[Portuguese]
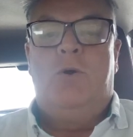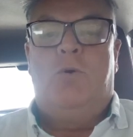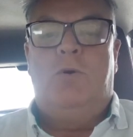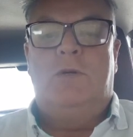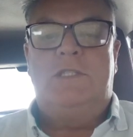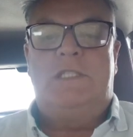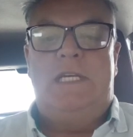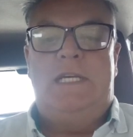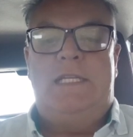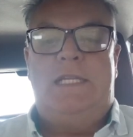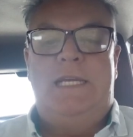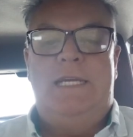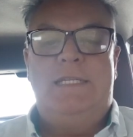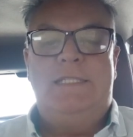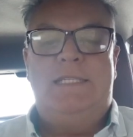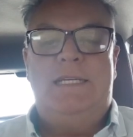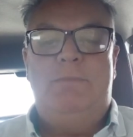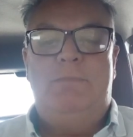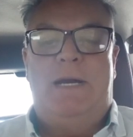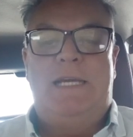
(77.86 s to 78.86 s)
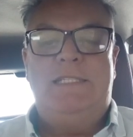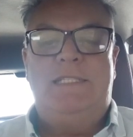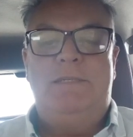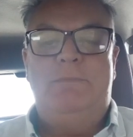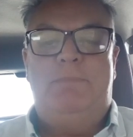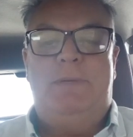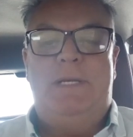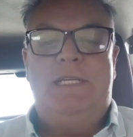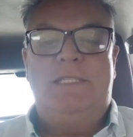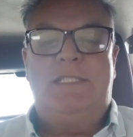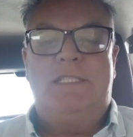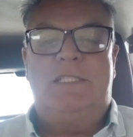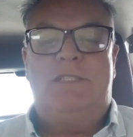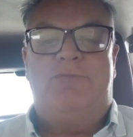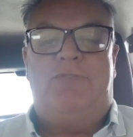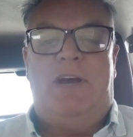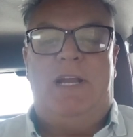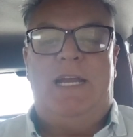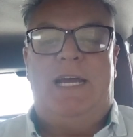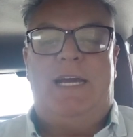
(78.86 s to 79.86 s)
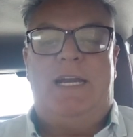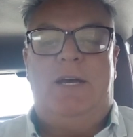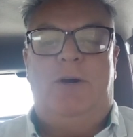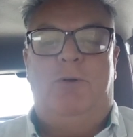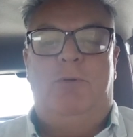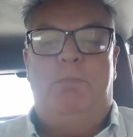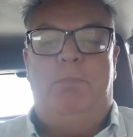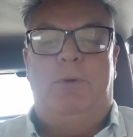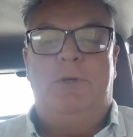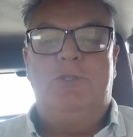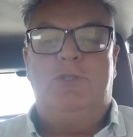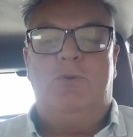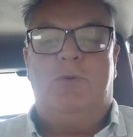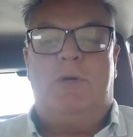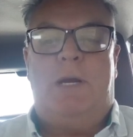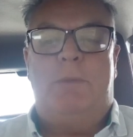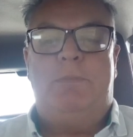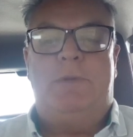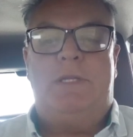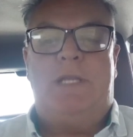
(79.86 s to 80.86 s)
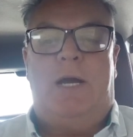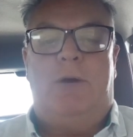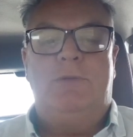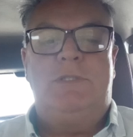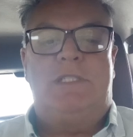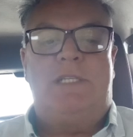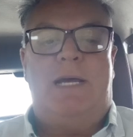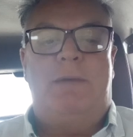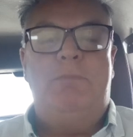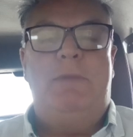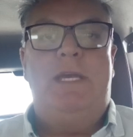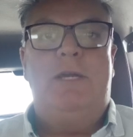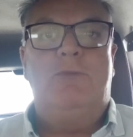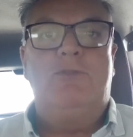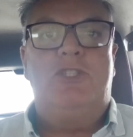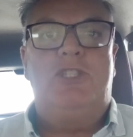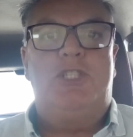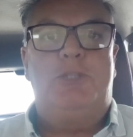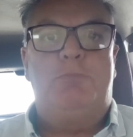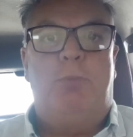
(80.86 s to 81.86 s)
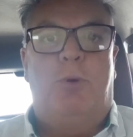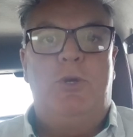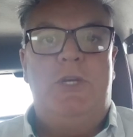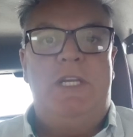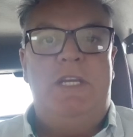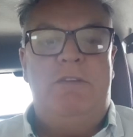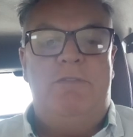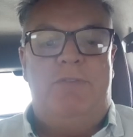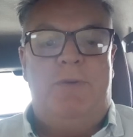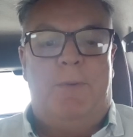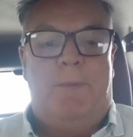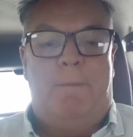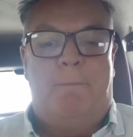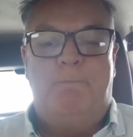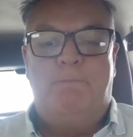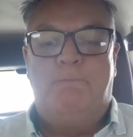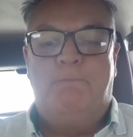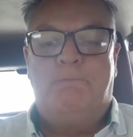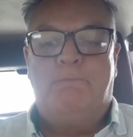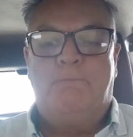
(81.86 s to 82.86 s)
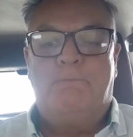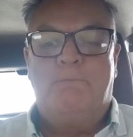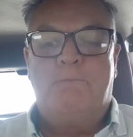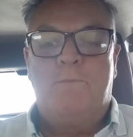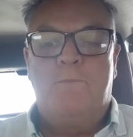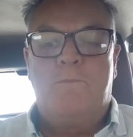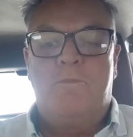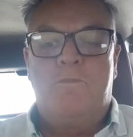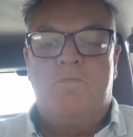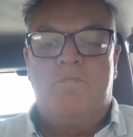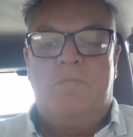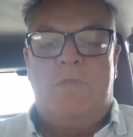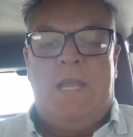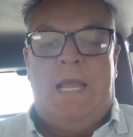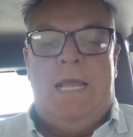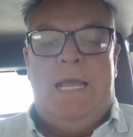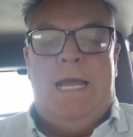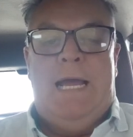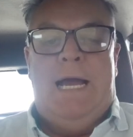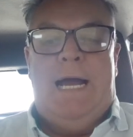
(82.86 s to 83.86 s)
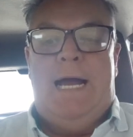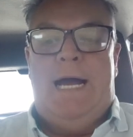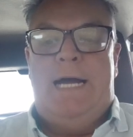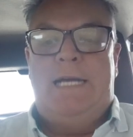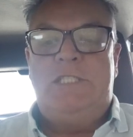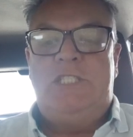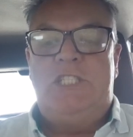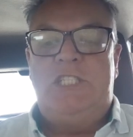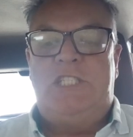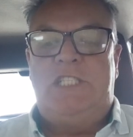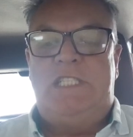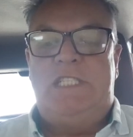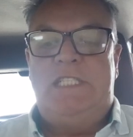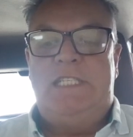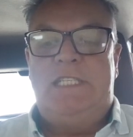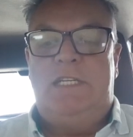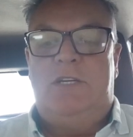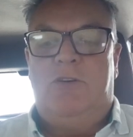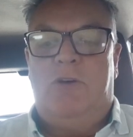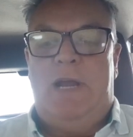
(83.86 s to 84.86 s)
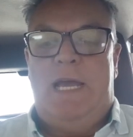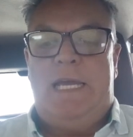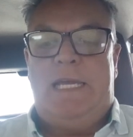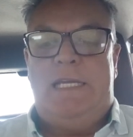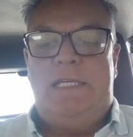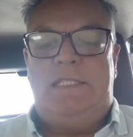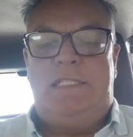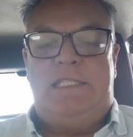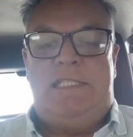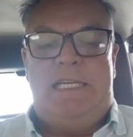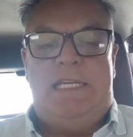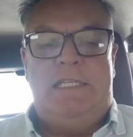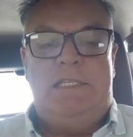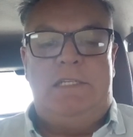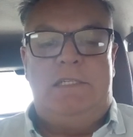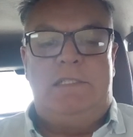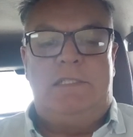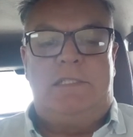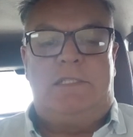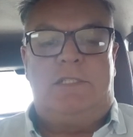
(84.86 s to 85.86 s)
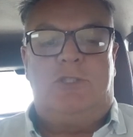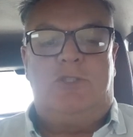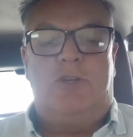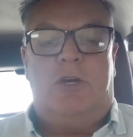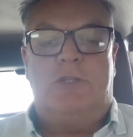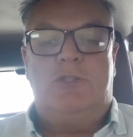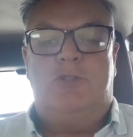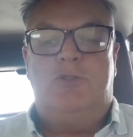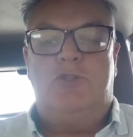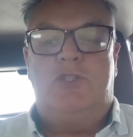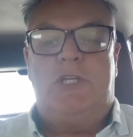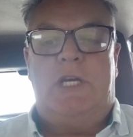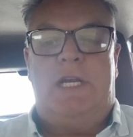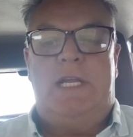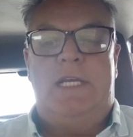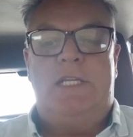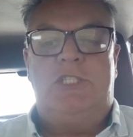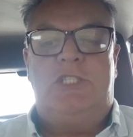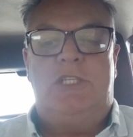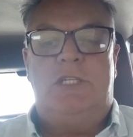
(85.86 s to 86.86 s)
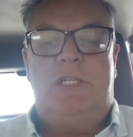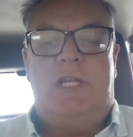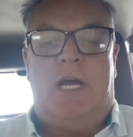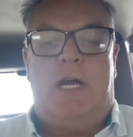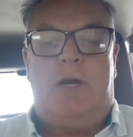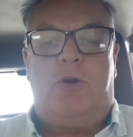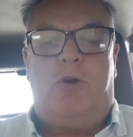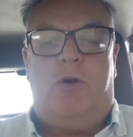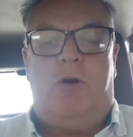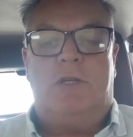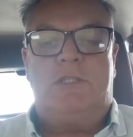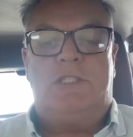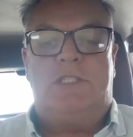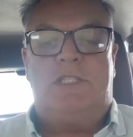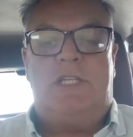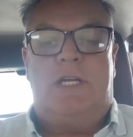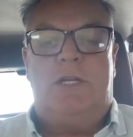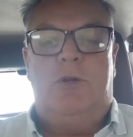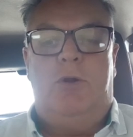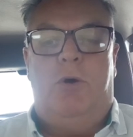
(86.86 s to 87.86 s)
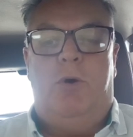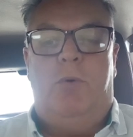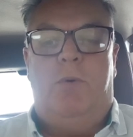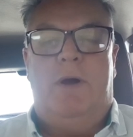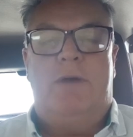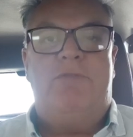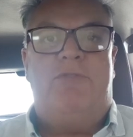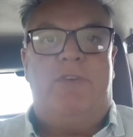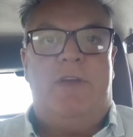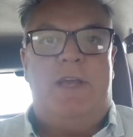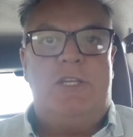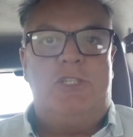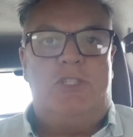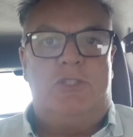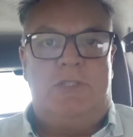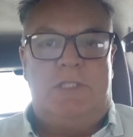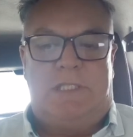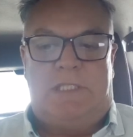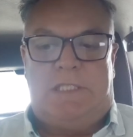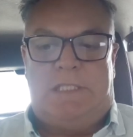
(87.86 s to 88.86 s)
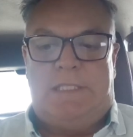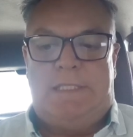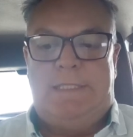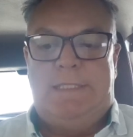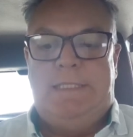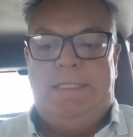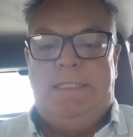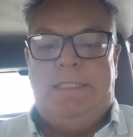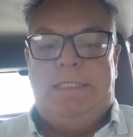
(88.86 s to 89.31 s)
Com certeza, mais empresas falharão, pois o capital está menos disponível. A disse Greg Sanders, sócio-gerente da Costa Noa Ventures